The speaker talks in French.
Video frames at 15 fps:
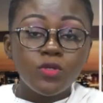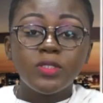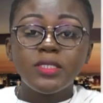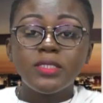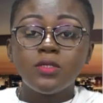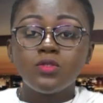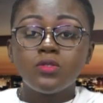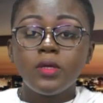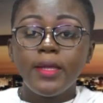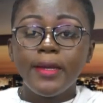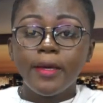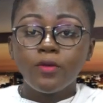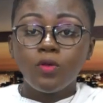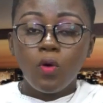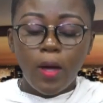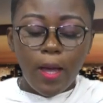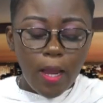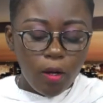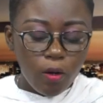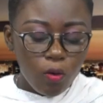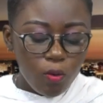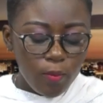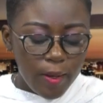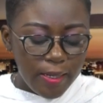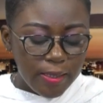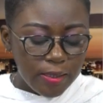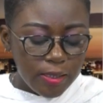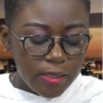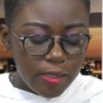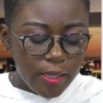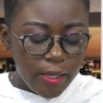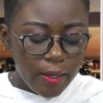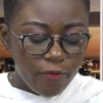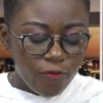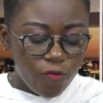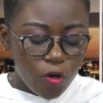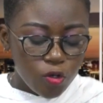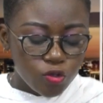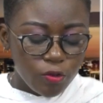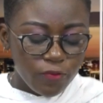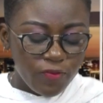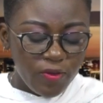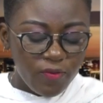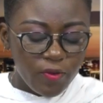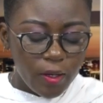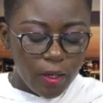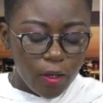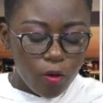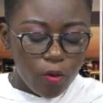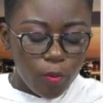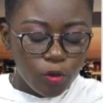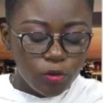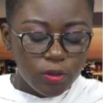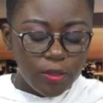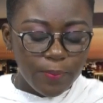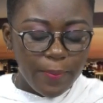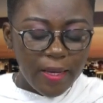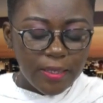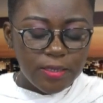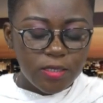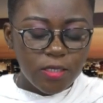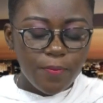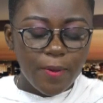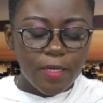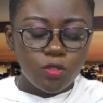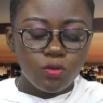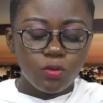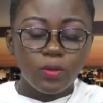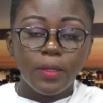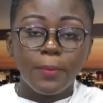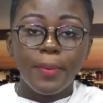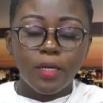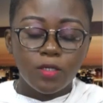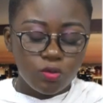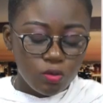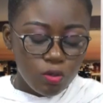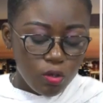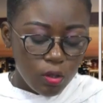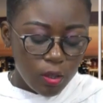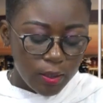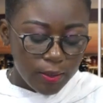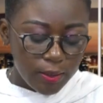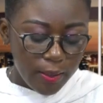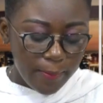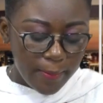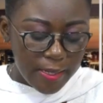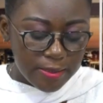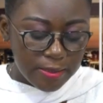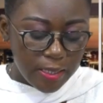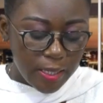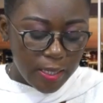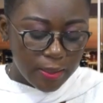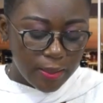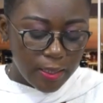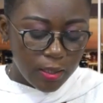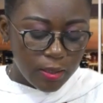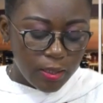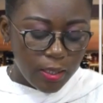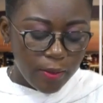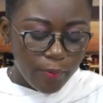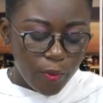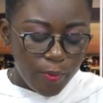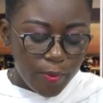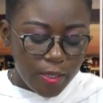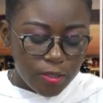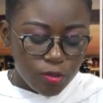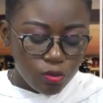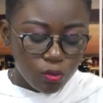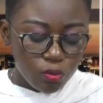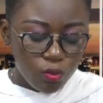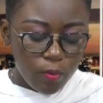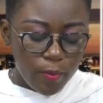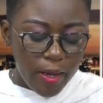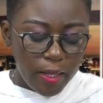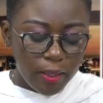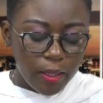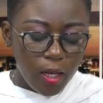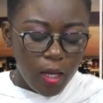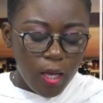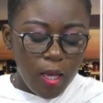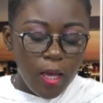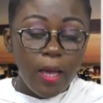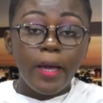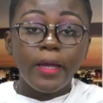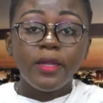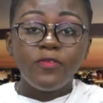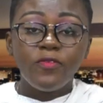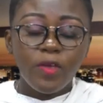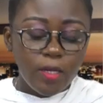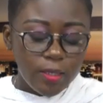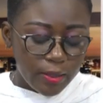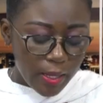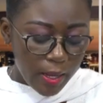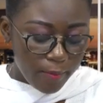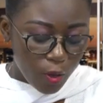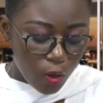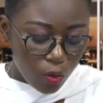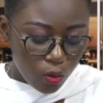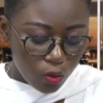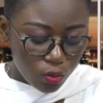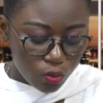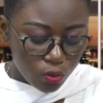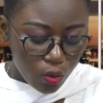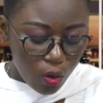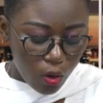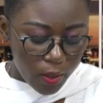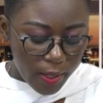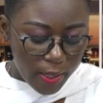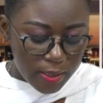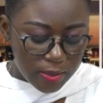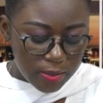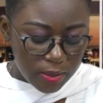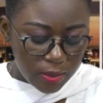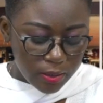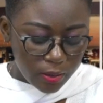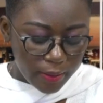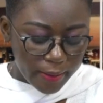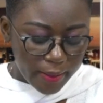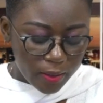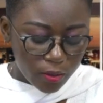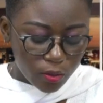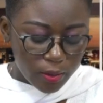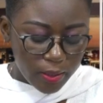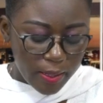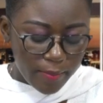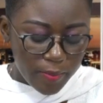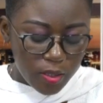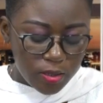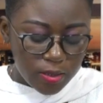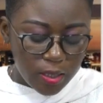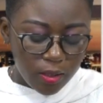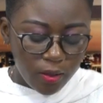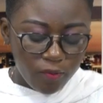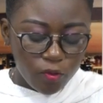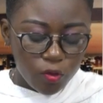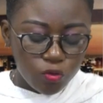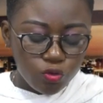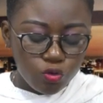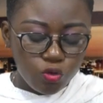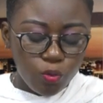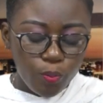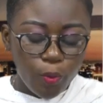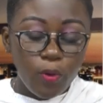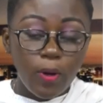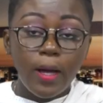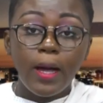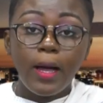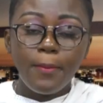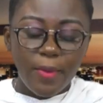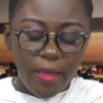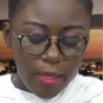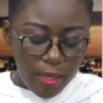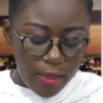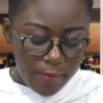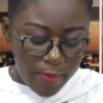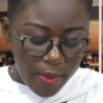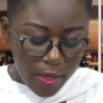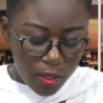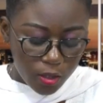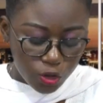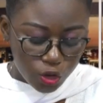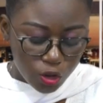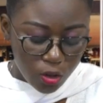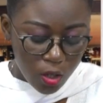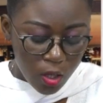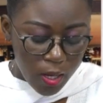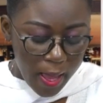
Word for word: processus électoral au Mali, les forces vives recommandent une participation des personnes déplacées internes et les populations nomades. En effet, une table ronde organisée dans le cadre de la mise en œuvre du programme Émerge,